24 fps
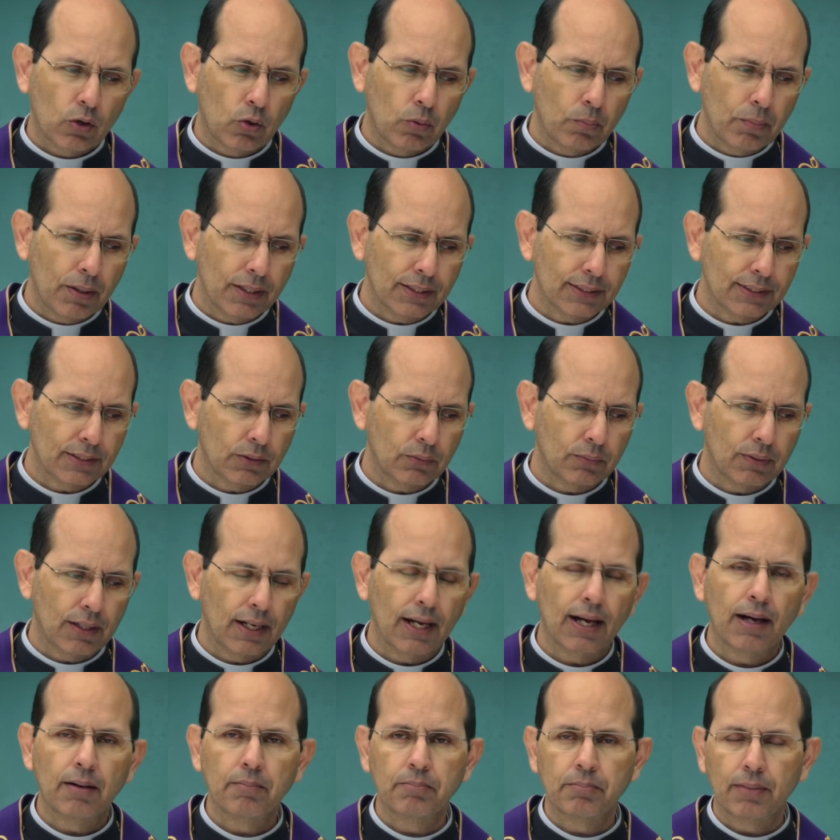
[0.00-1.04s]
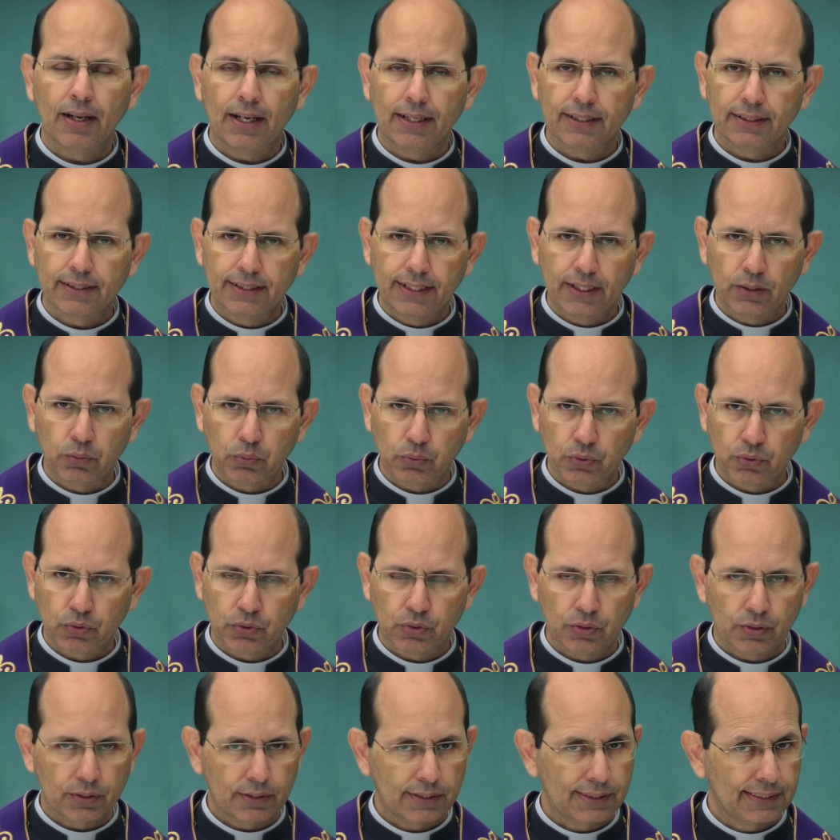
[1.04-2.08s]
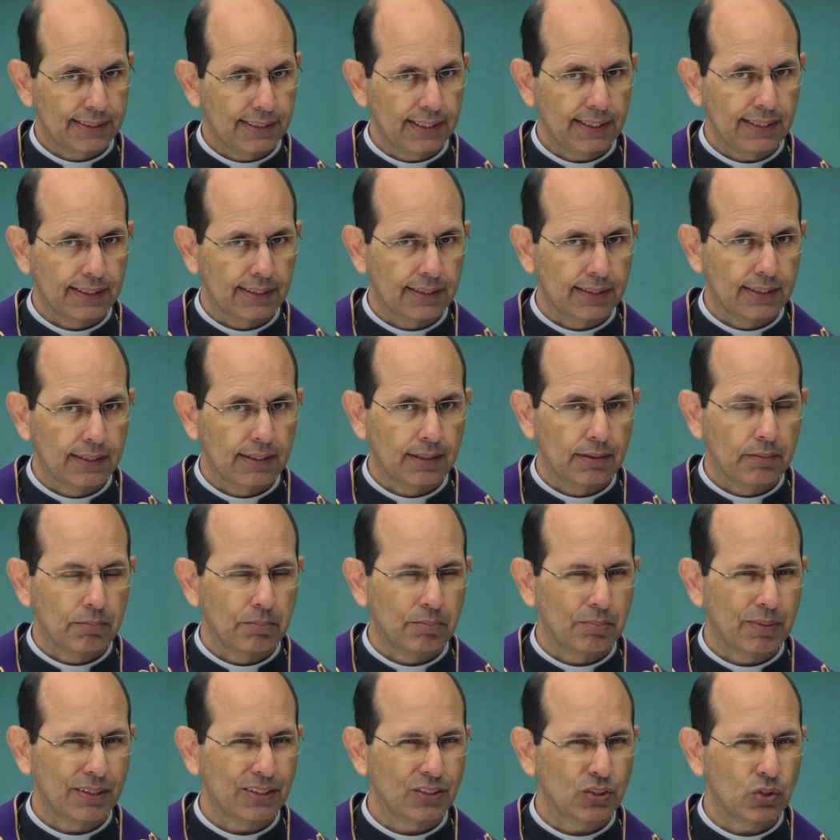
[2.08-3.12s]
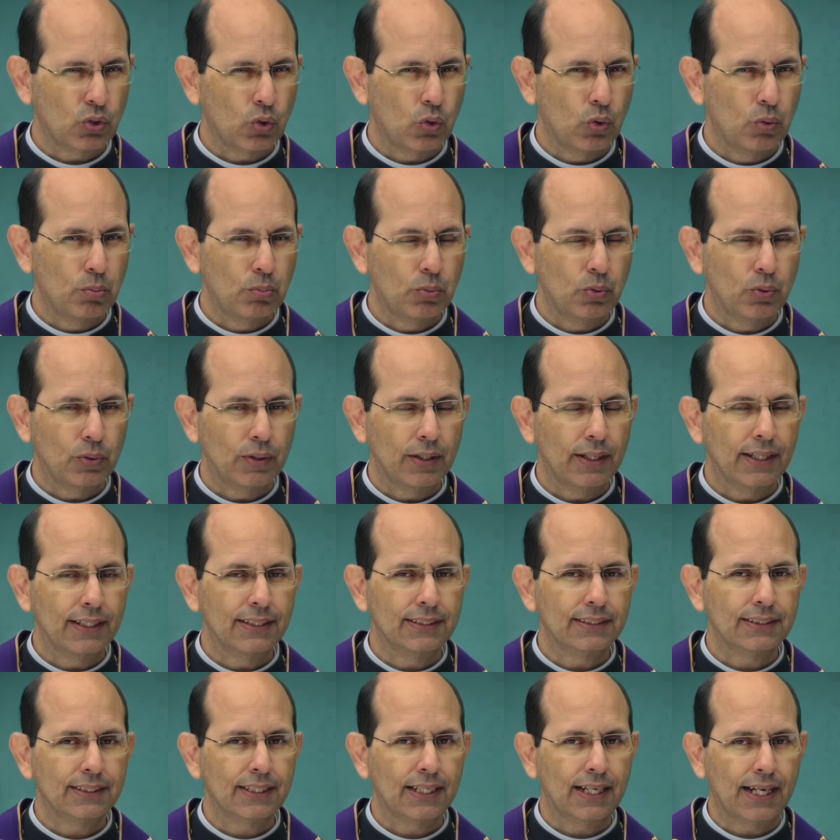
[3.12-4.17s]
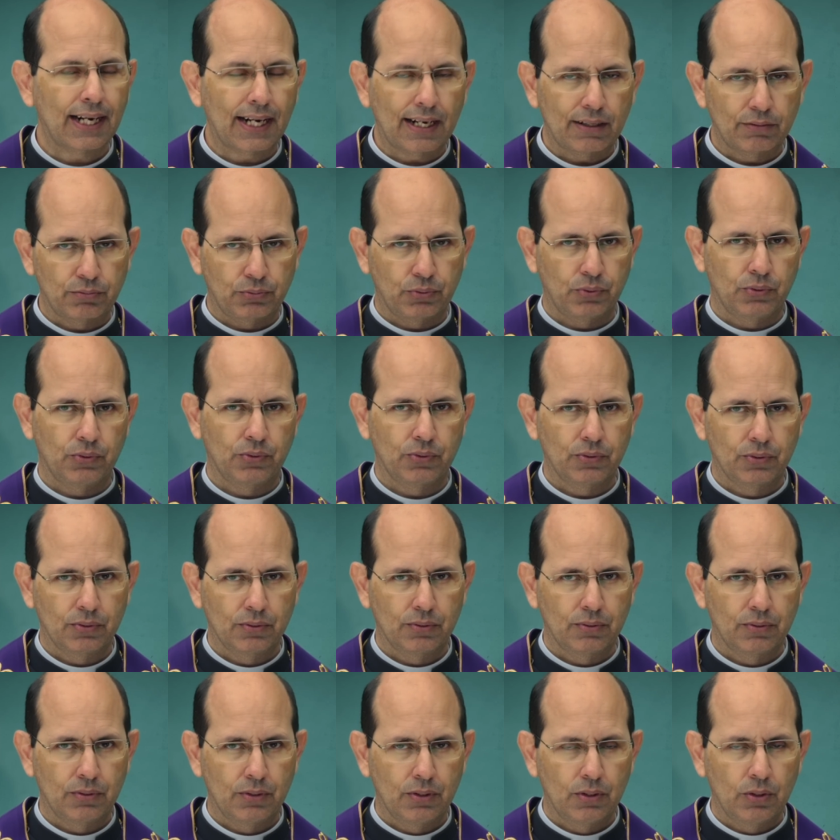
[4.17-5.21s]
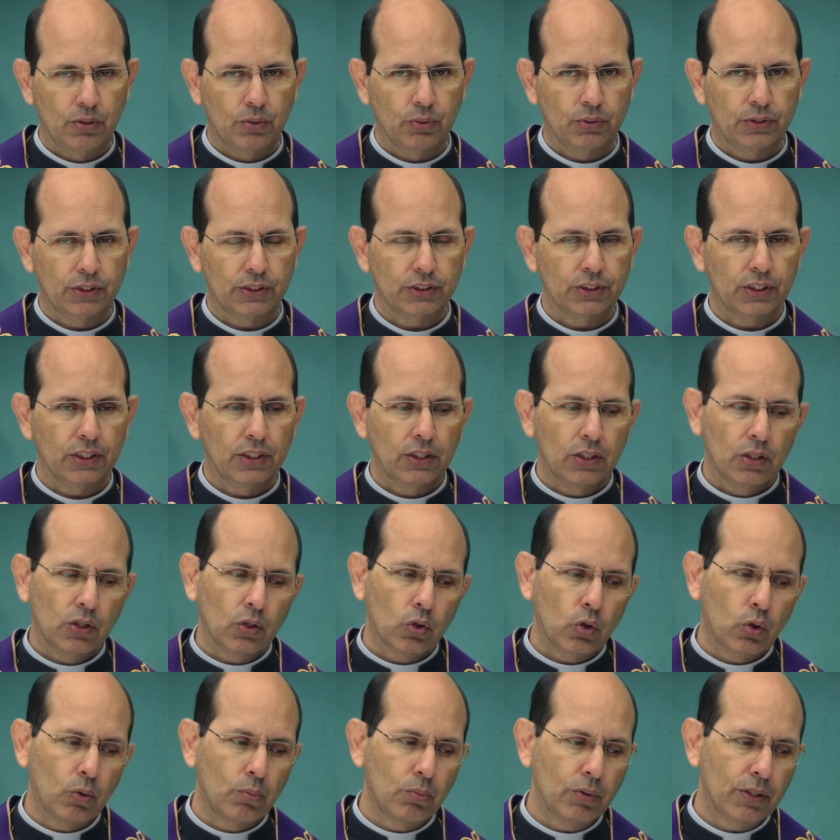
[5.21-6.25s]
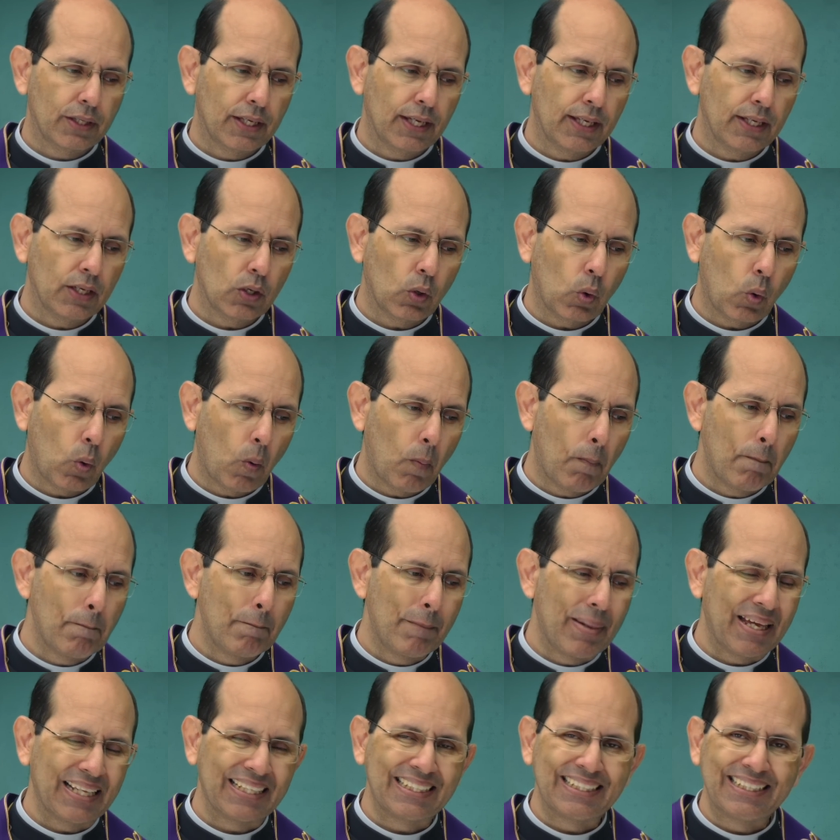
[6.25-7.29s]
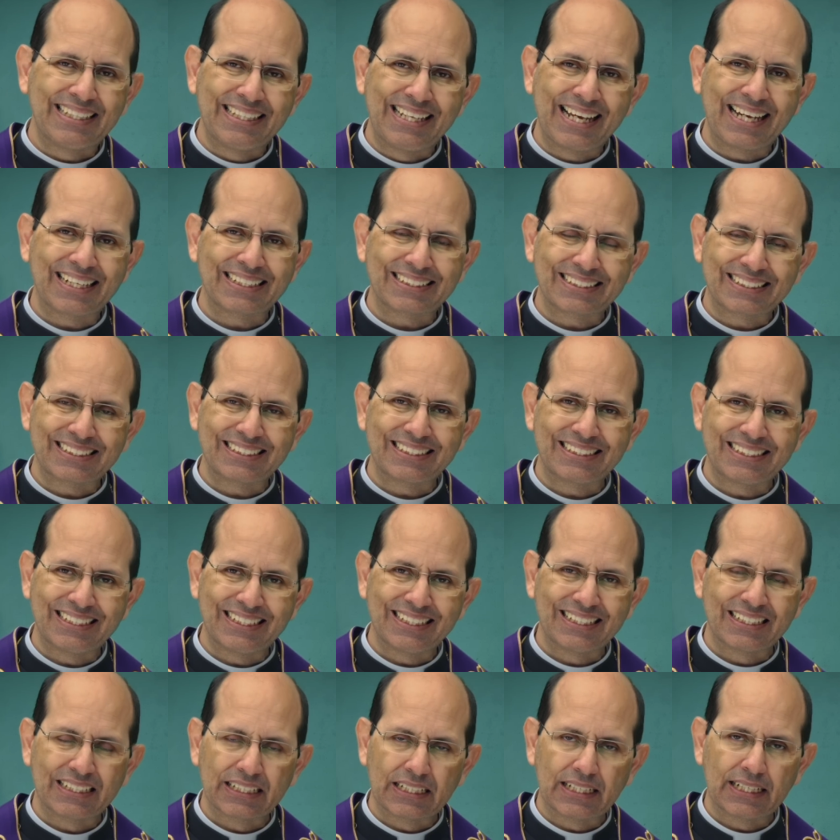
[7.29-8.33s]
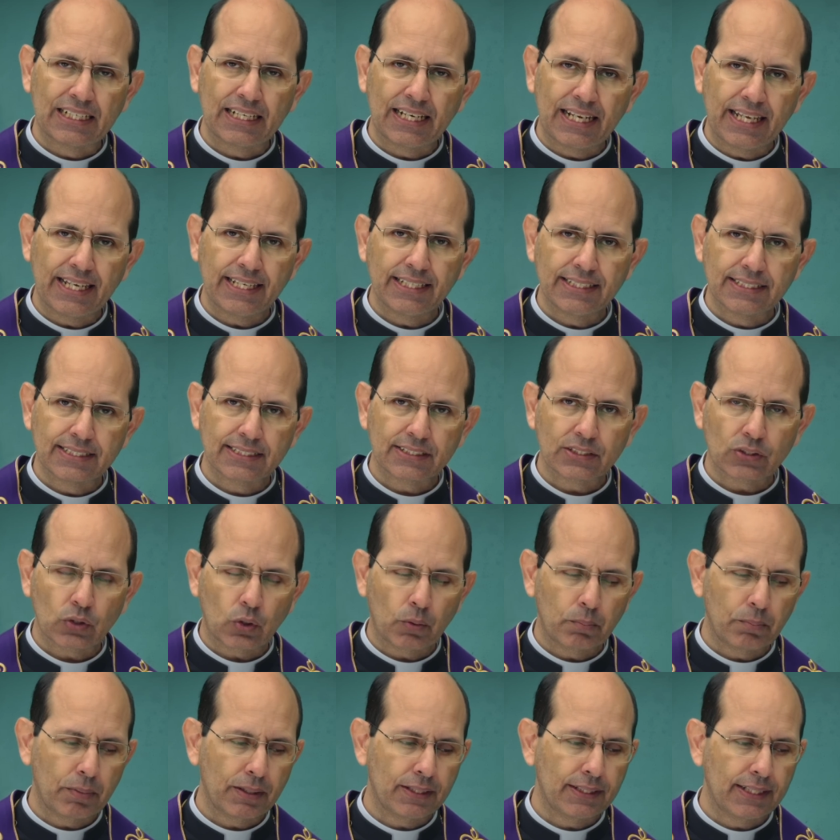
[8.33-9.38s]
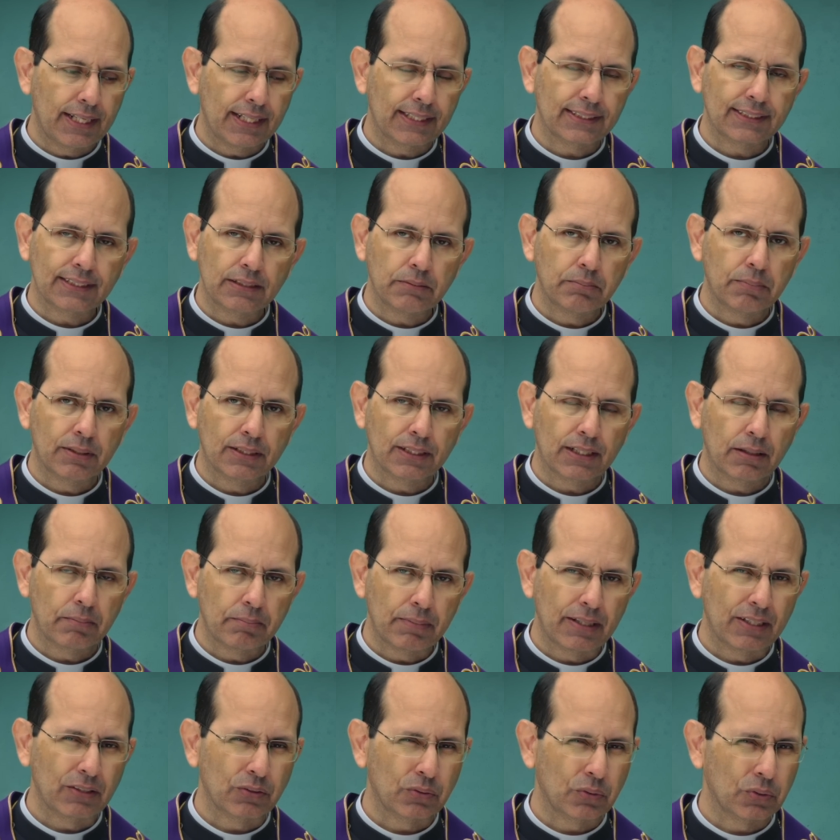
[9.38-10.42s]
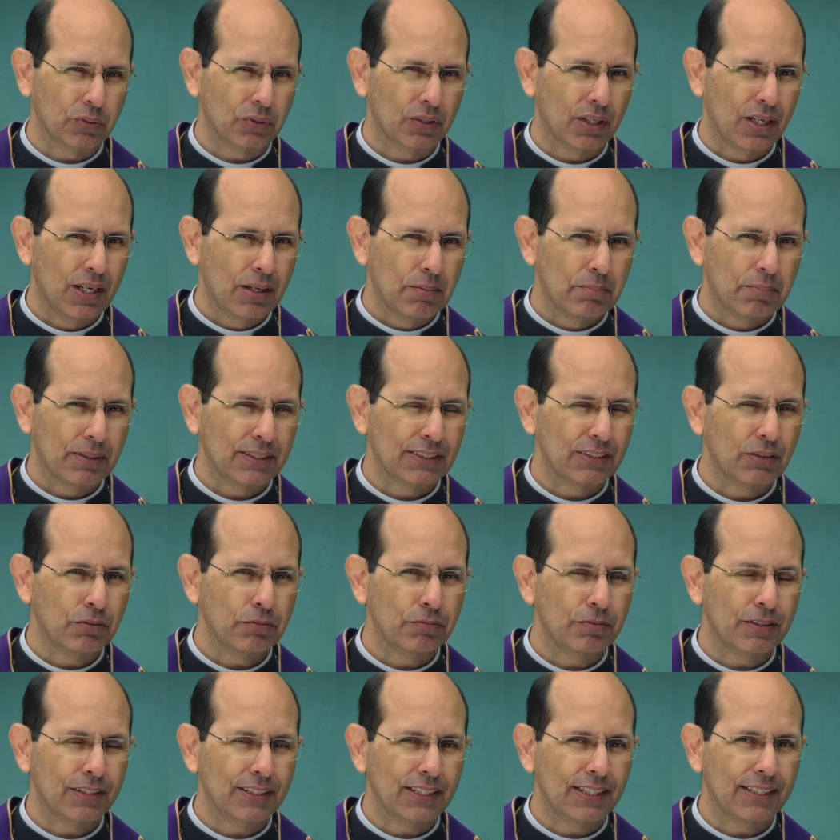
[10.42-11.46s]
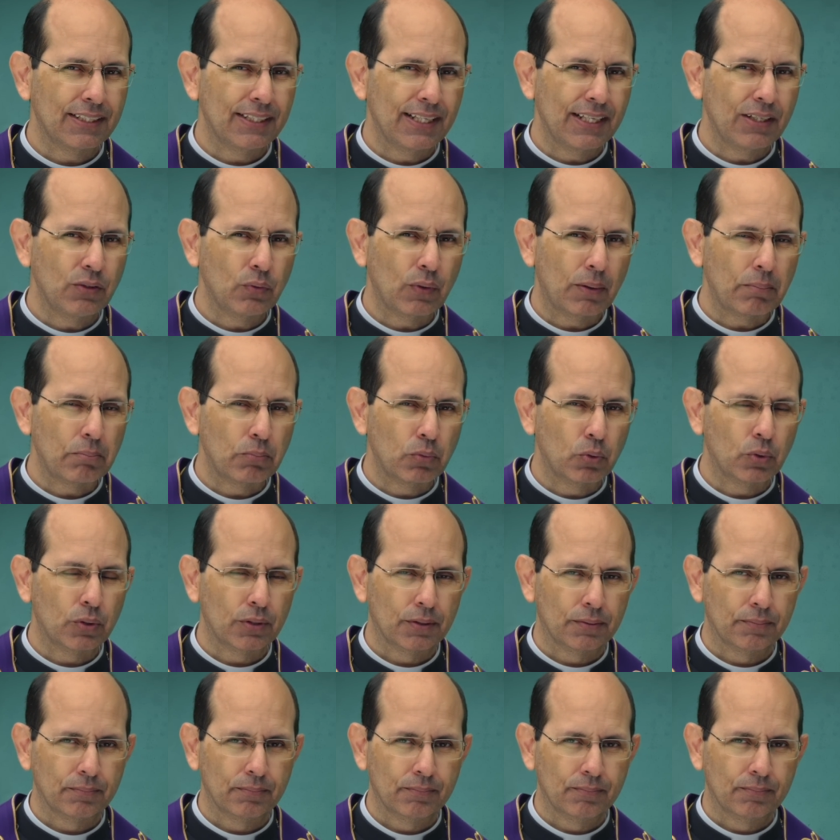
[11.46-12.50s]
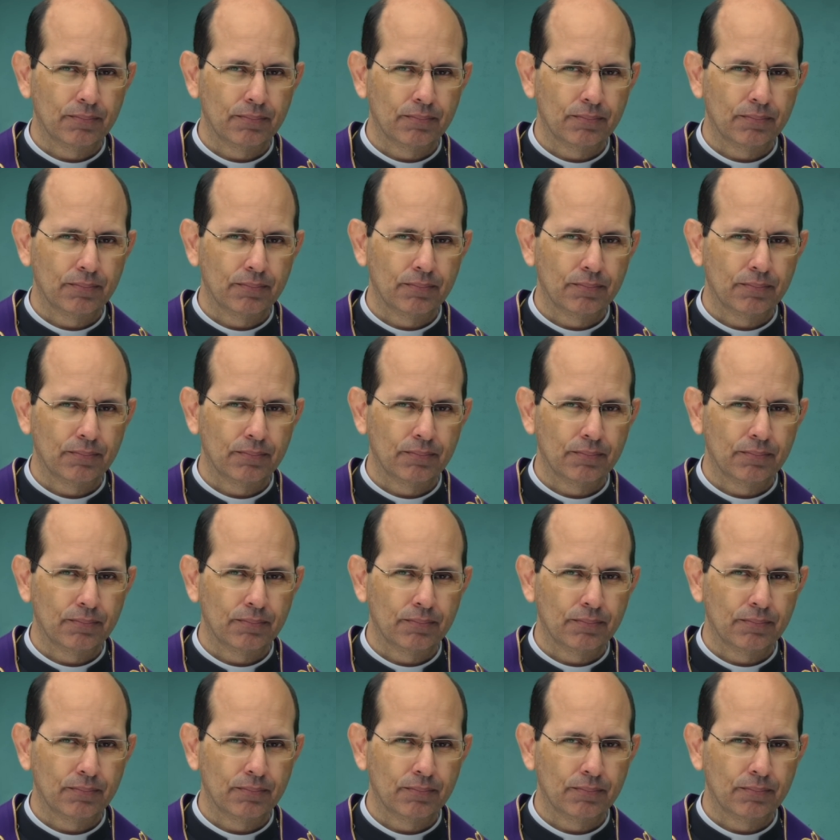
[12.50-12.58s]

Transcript: começam a amar Deus, sim, mas como escravos. Ou seja, como quem obedece leis, obedece mandamentos, mas não verdadeiro amor.